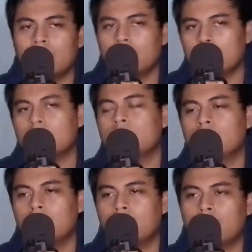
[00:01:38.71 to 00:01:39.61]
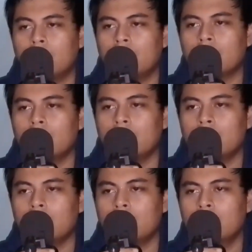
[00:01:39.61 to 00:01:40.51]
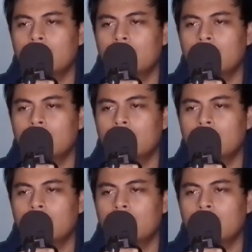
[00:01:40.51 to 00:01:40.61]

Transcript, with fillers: tahu ada juga yang enggak karena